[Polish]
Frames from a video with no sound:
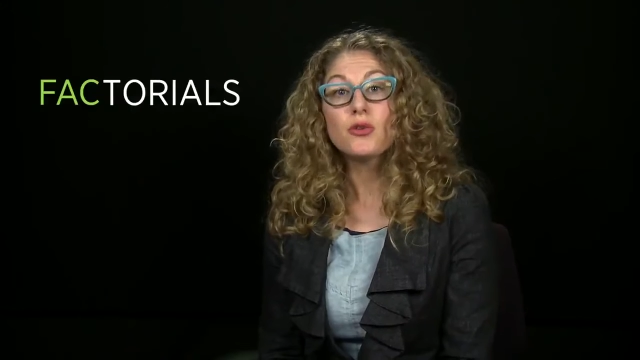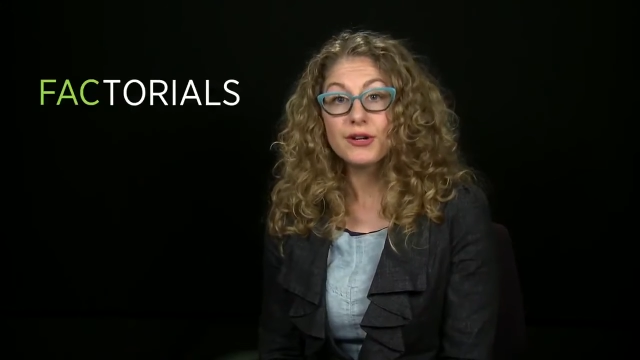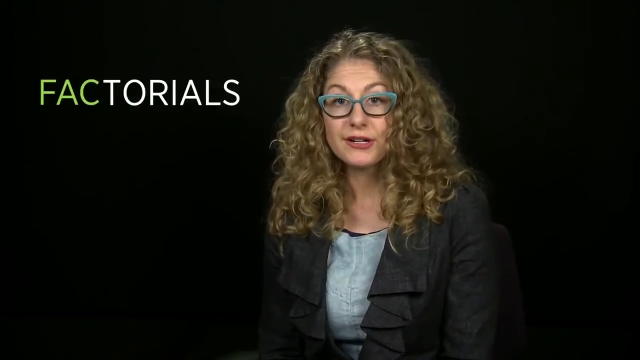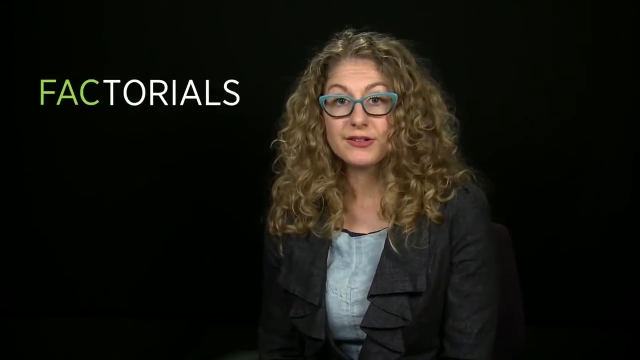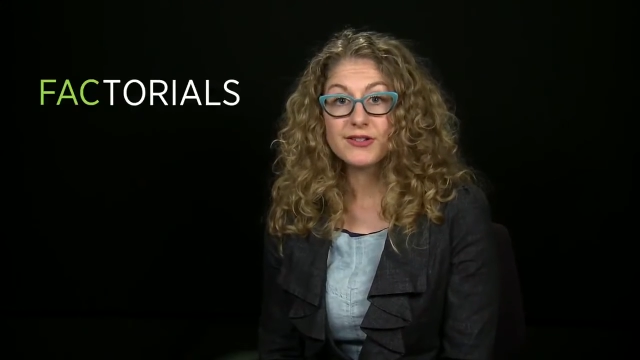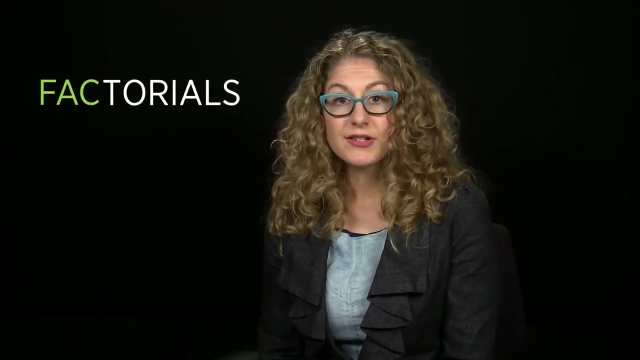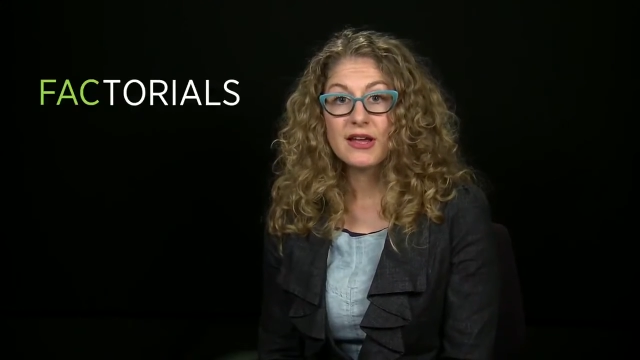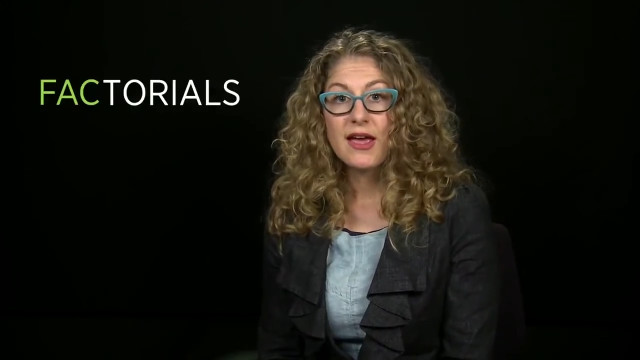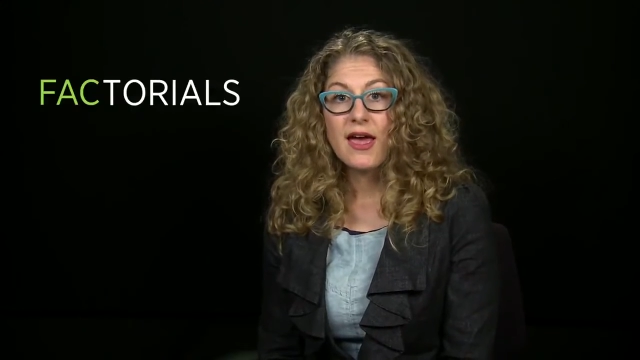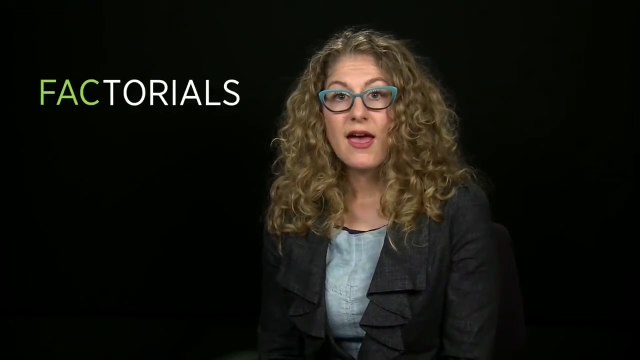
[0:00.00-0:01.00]
silnia
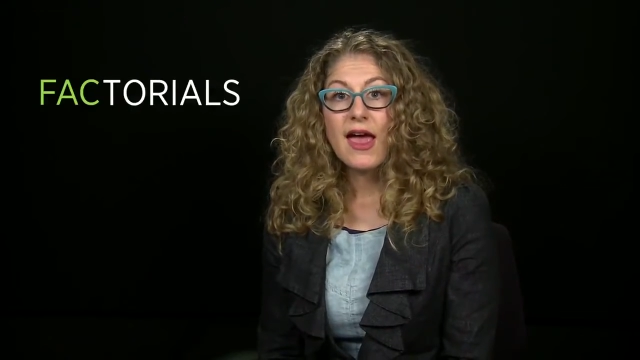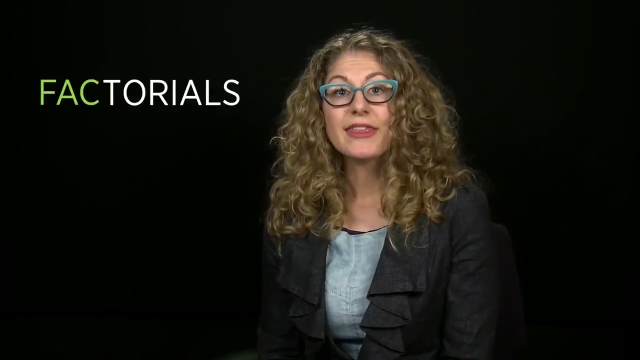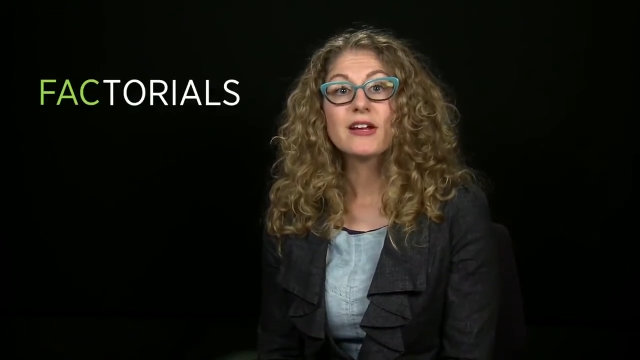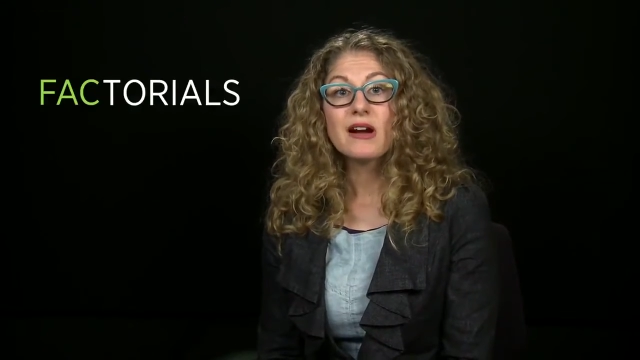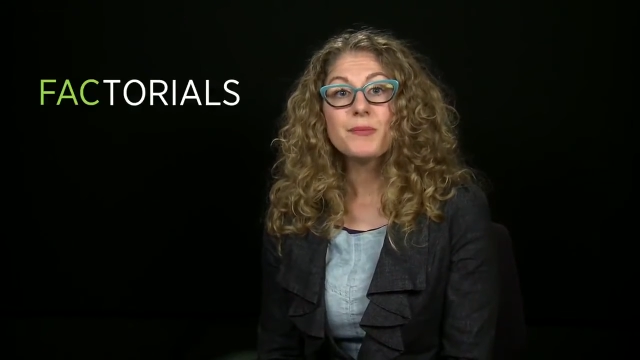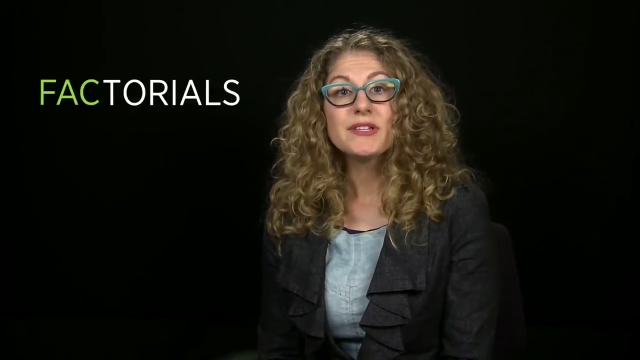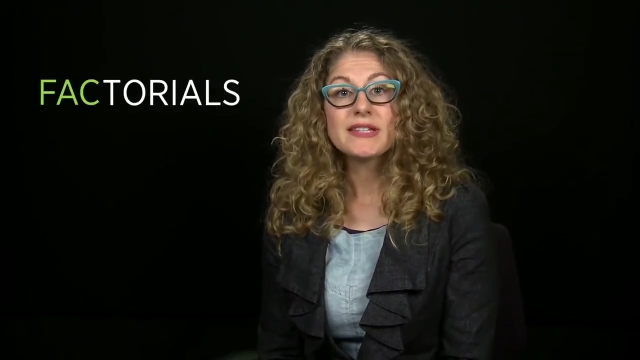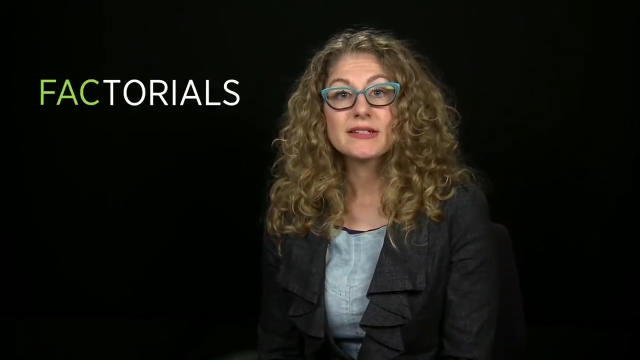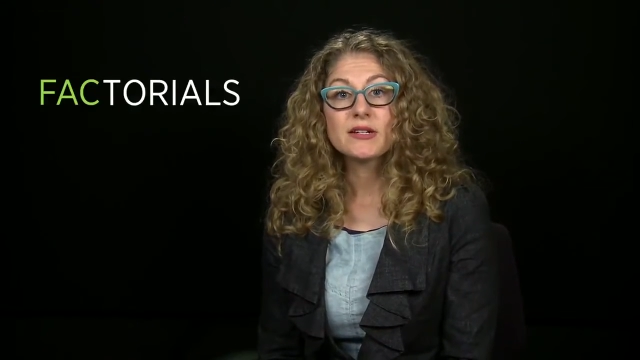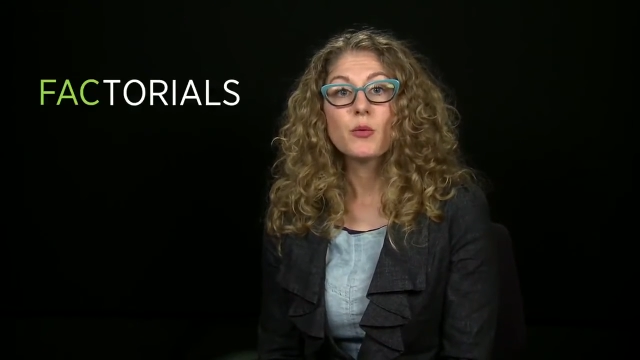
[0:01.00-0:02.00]
wyrażana
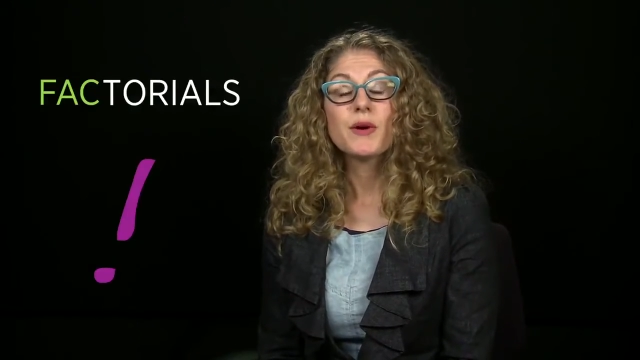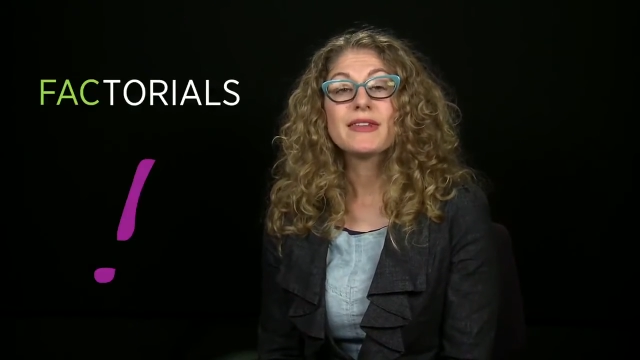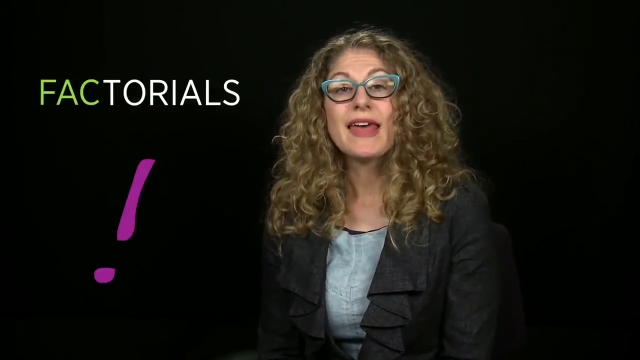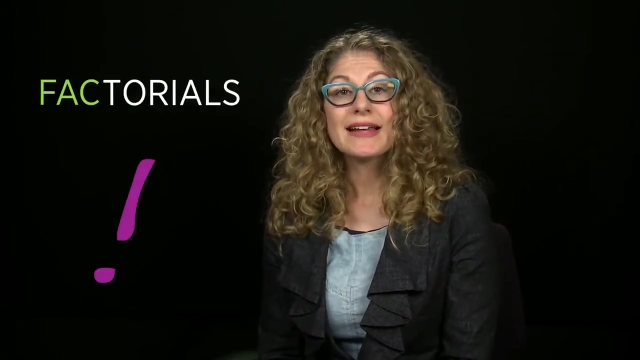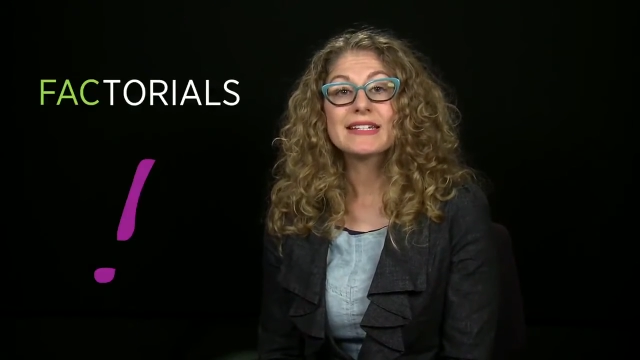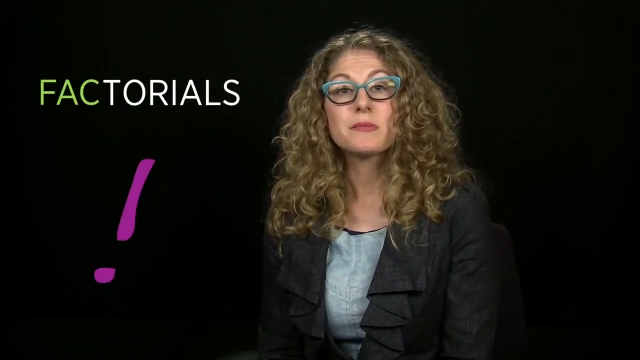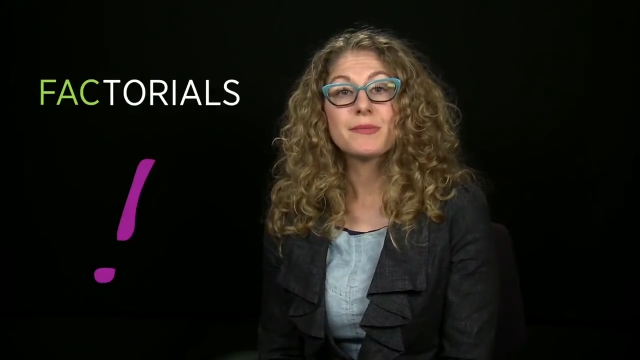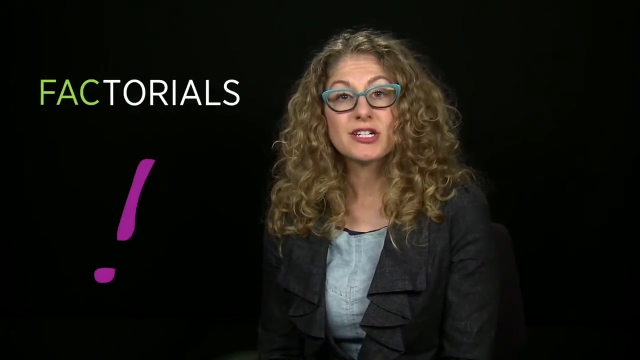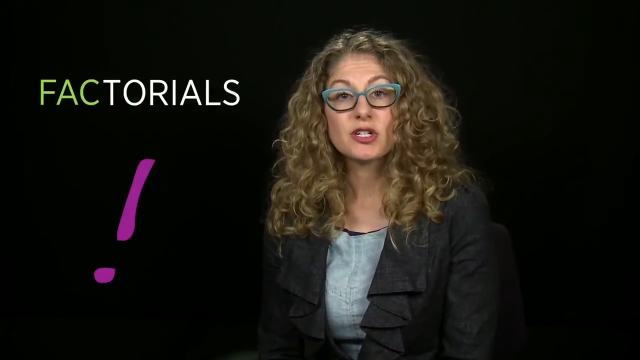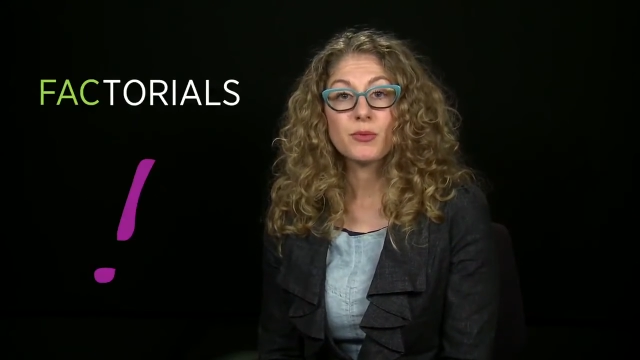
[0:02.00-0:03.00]
przez wykrzyknik.
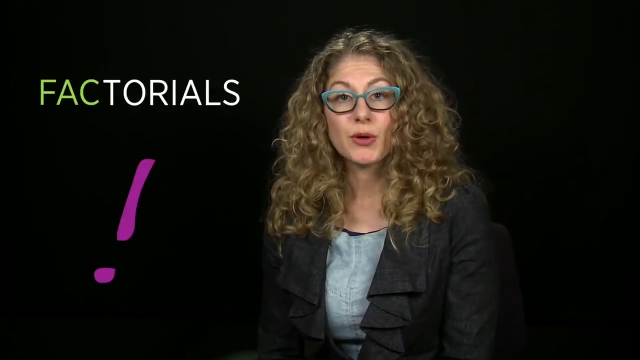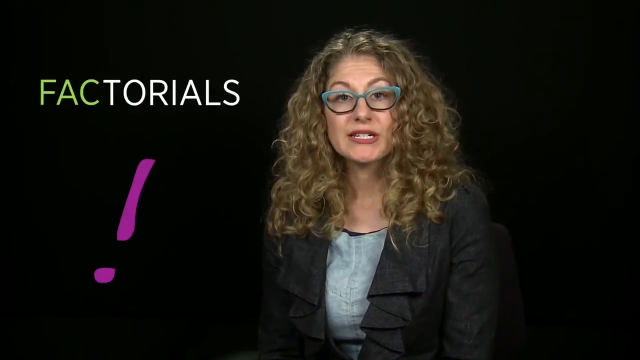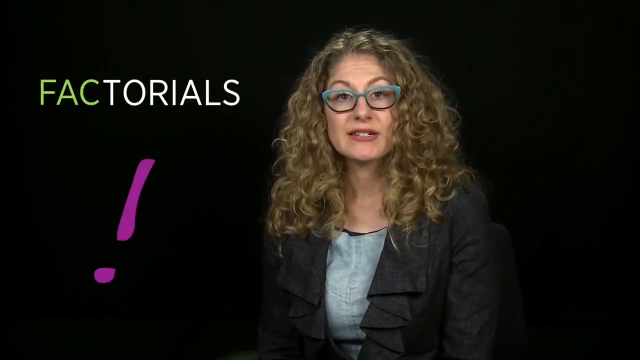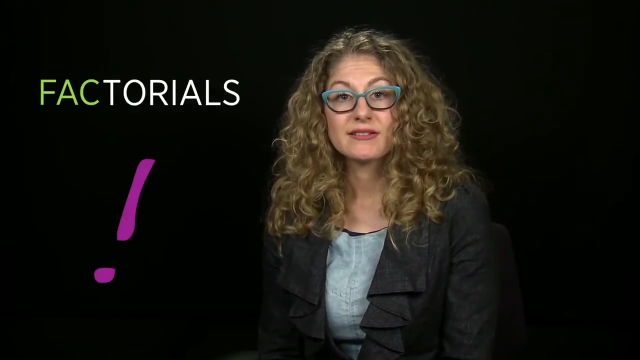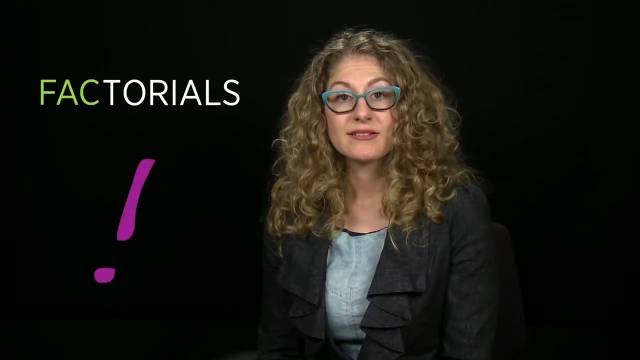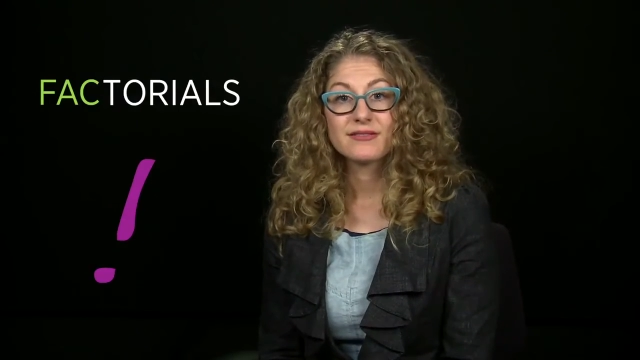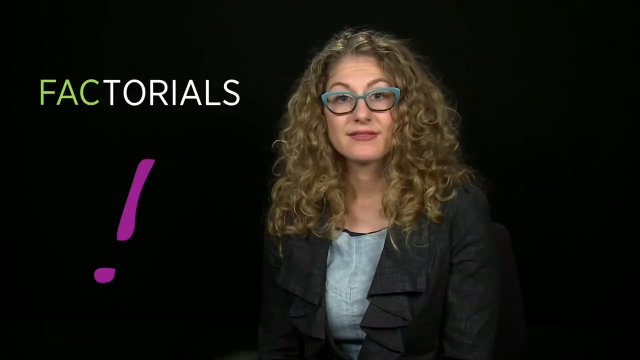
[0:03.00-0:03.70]
Na przykład 4 z